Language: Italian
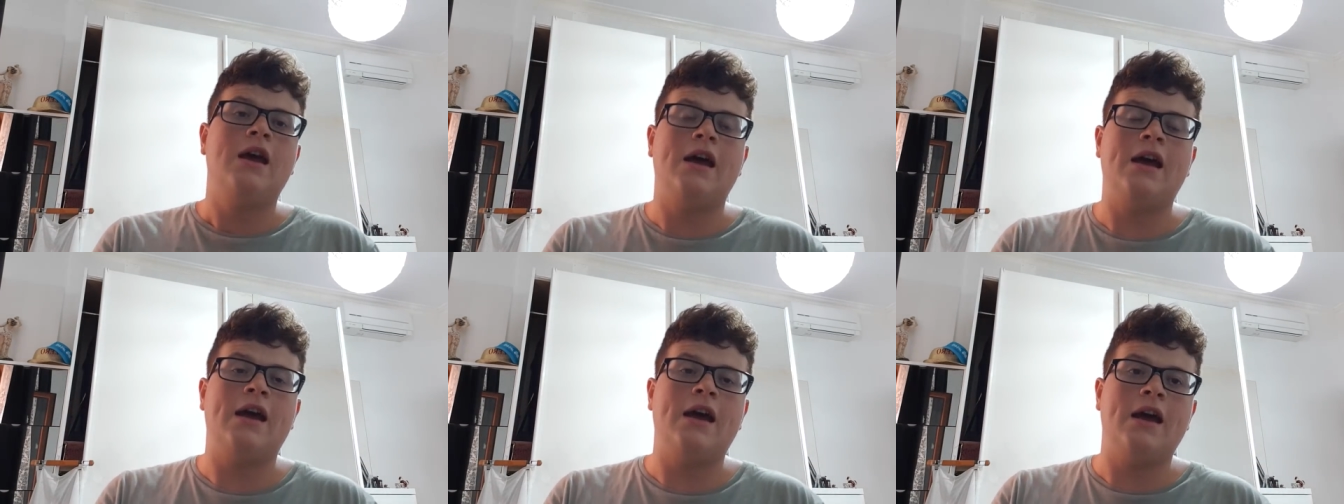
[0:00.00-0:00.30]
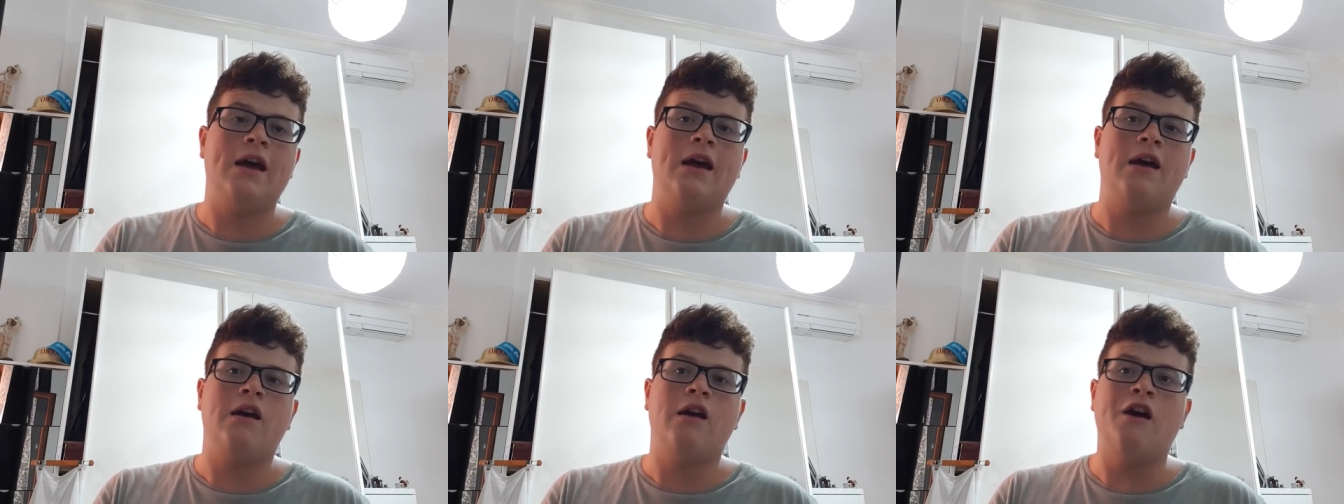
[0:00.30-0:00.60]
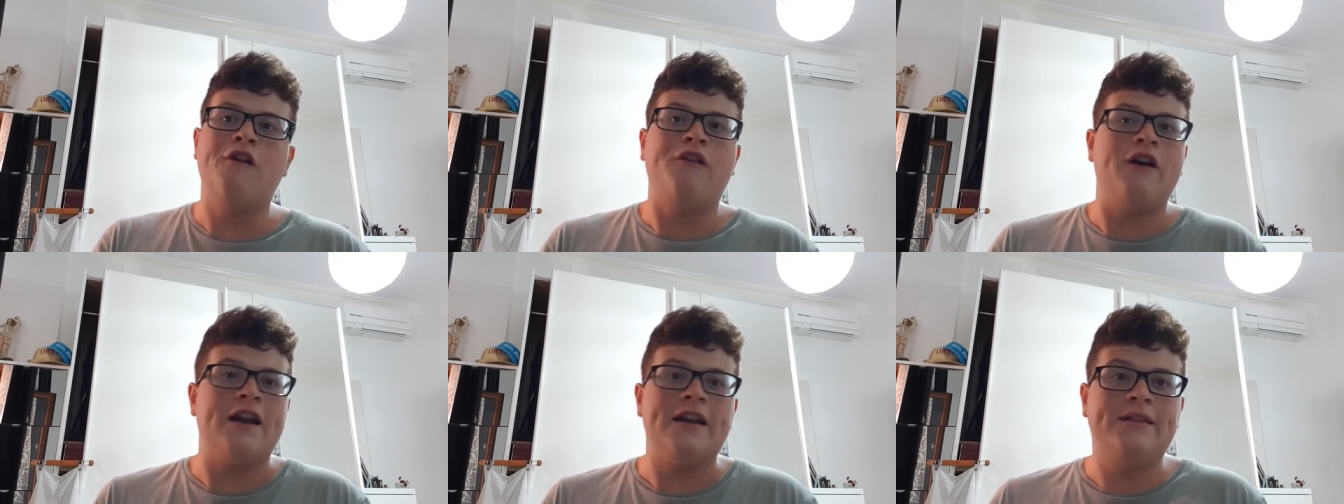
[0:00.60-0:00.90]

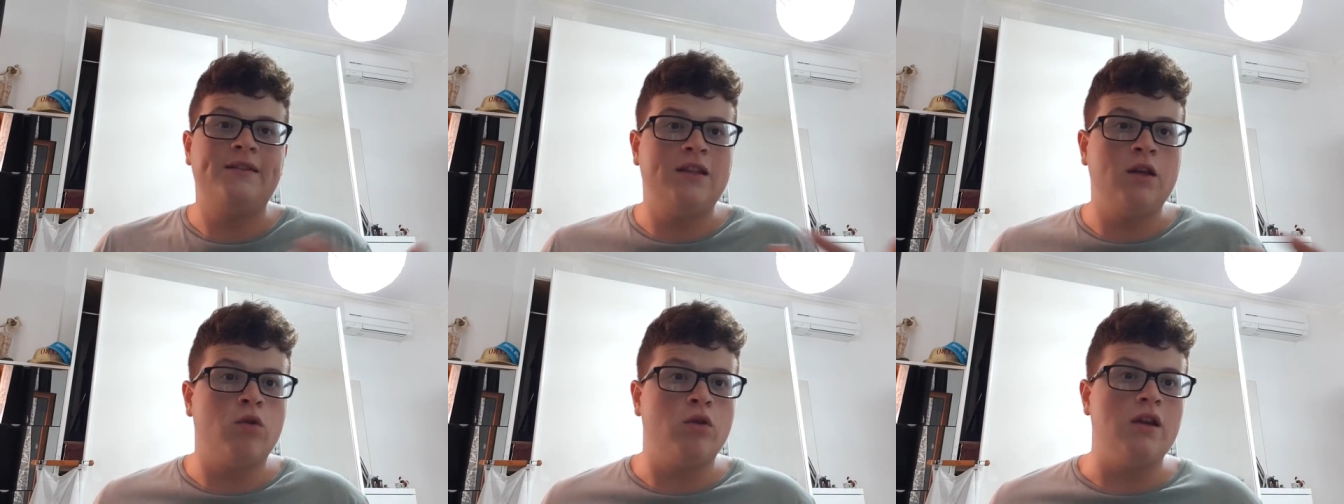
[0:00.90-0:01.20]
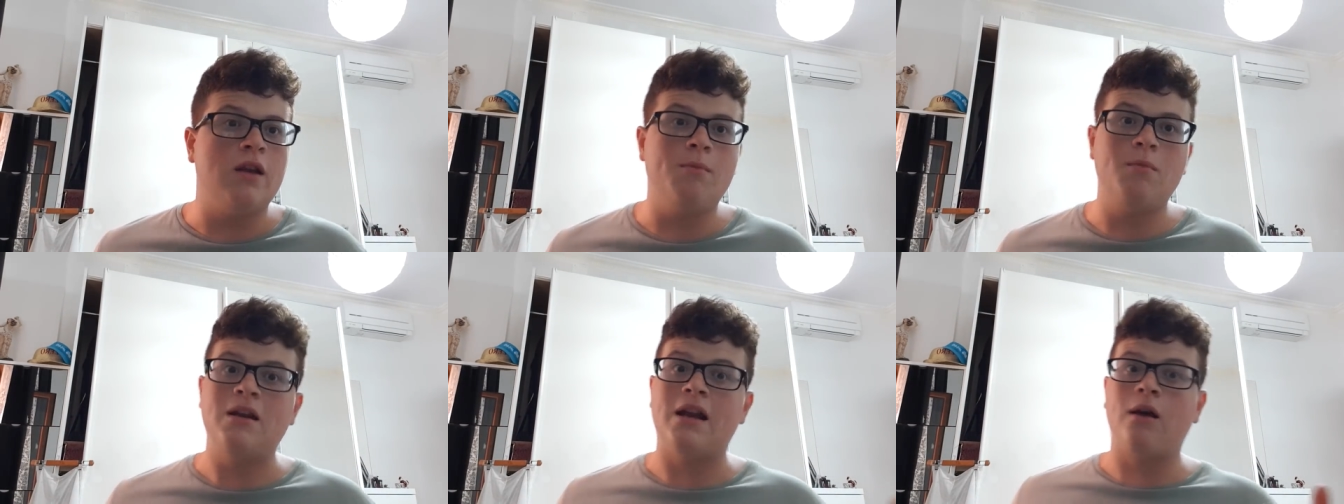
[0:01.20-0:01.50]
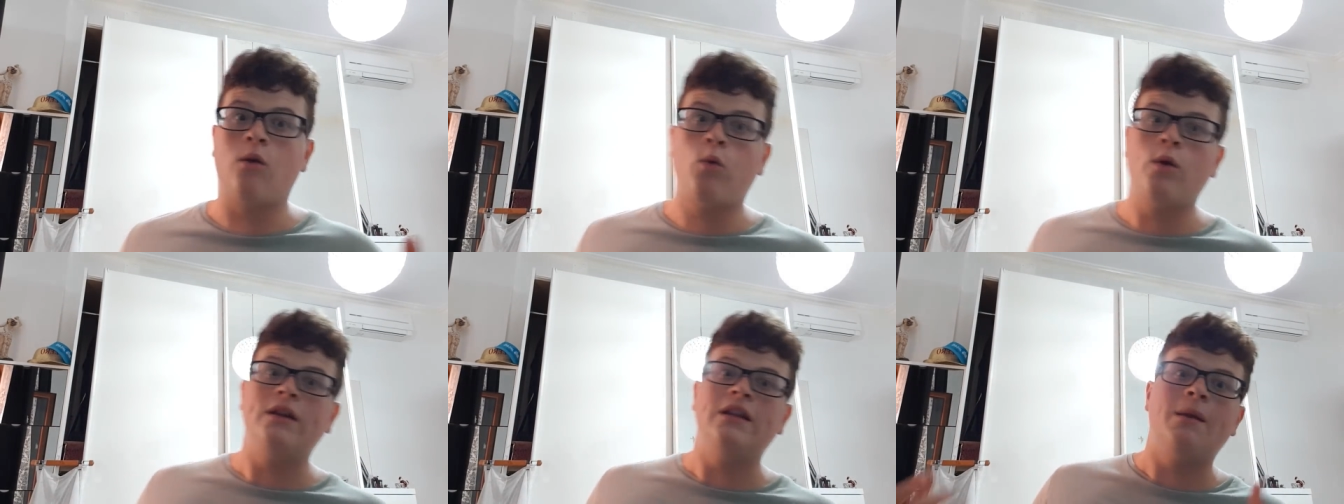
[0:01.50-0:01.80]
eh, faresti con il
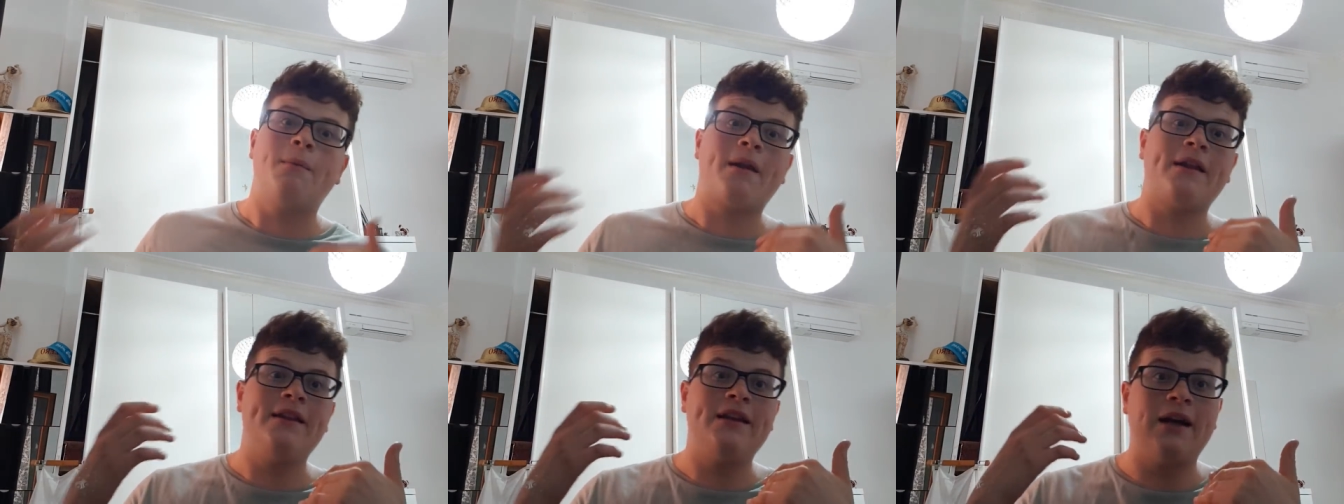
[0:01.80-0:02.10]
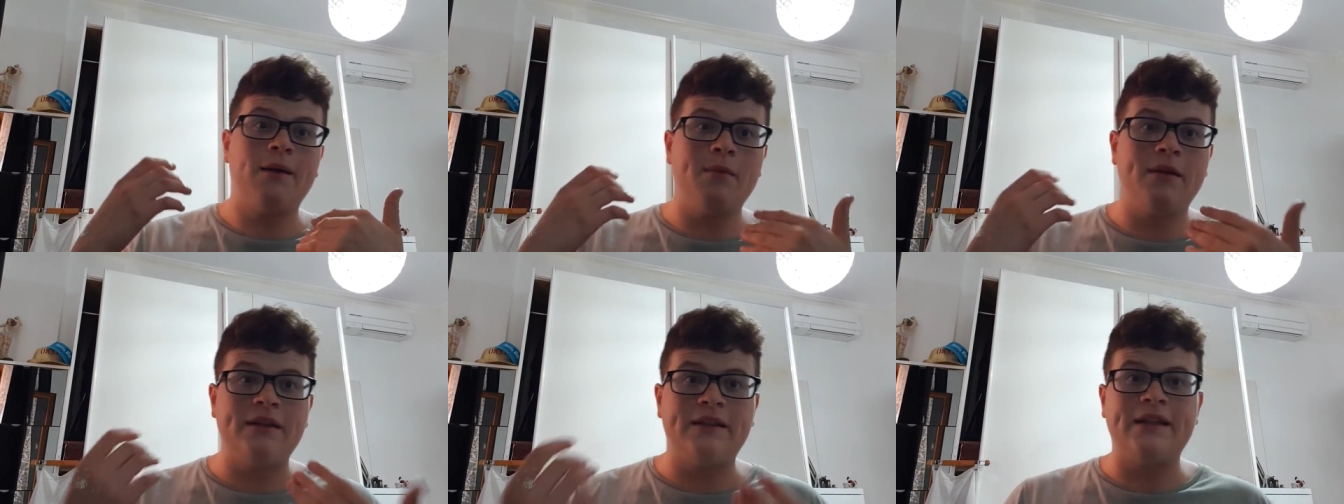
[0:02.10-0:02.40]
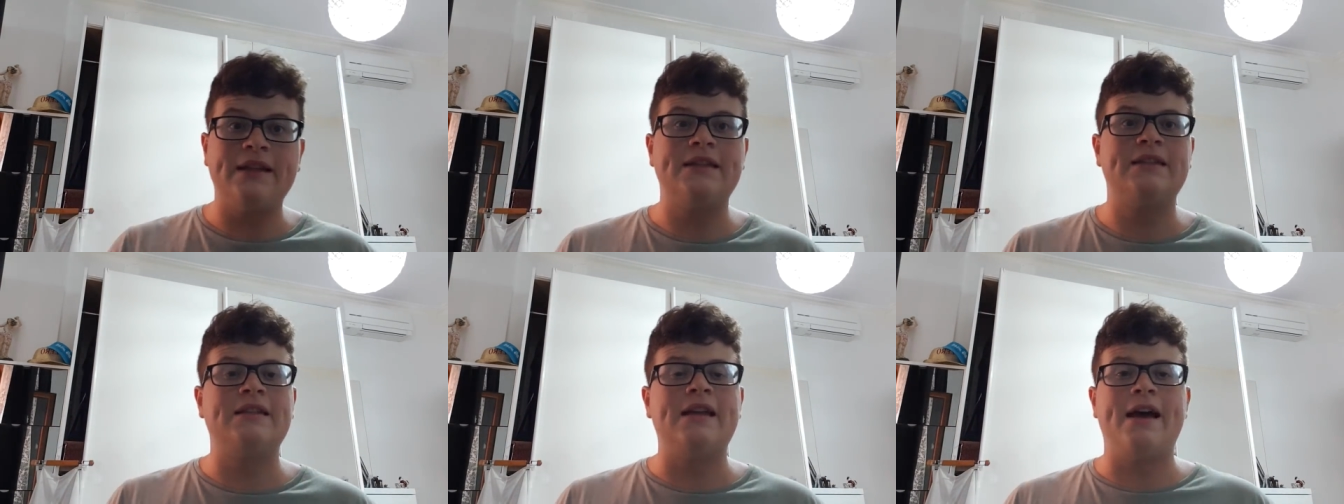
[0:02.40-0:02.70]
Milan, quindi
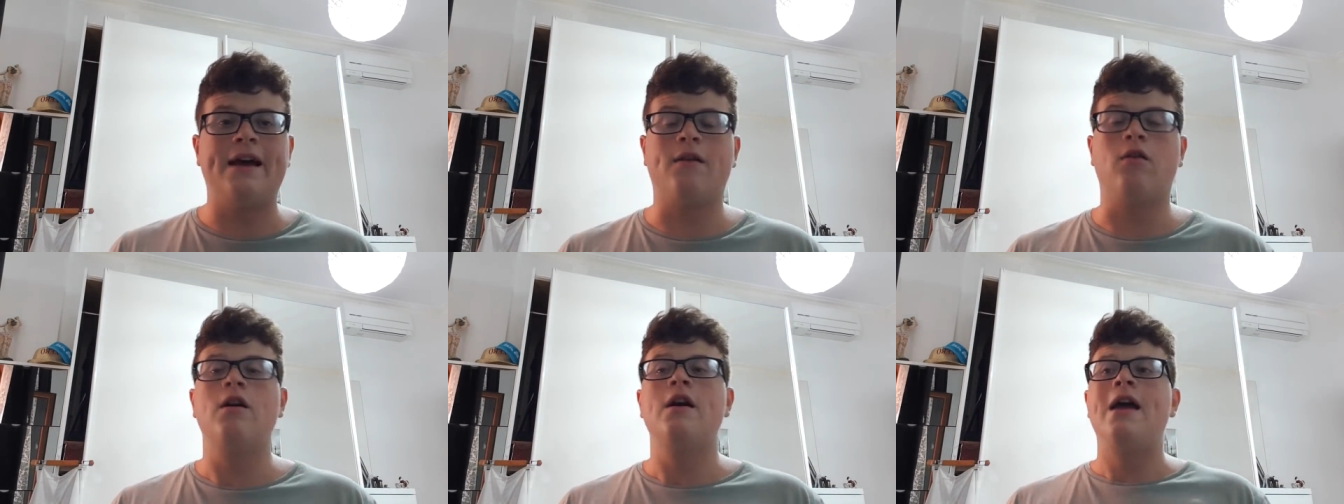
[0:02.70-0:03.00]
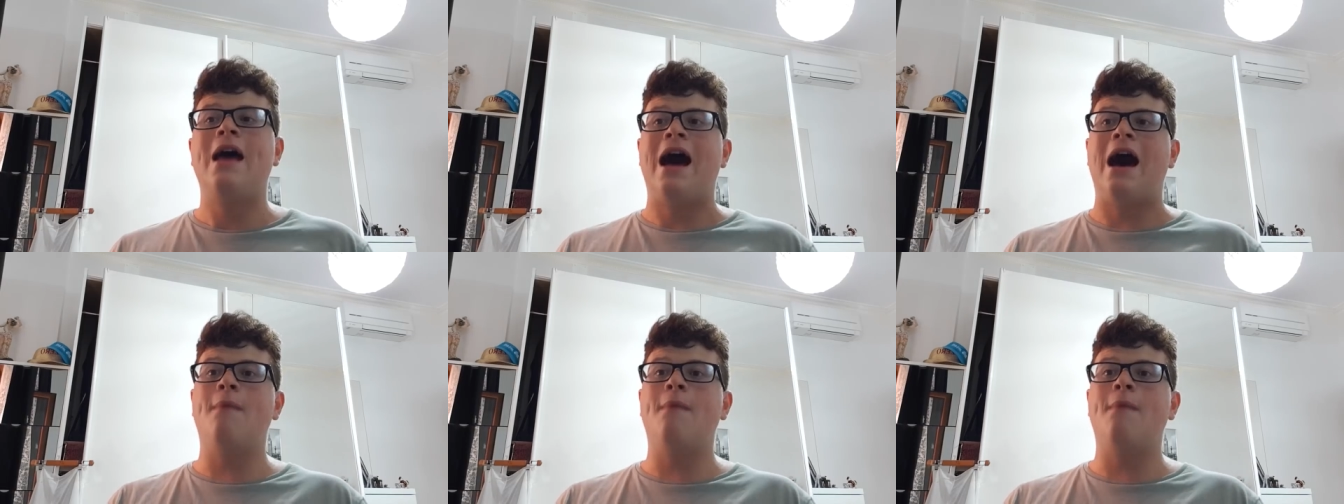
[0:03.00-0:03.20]
praticamente zero.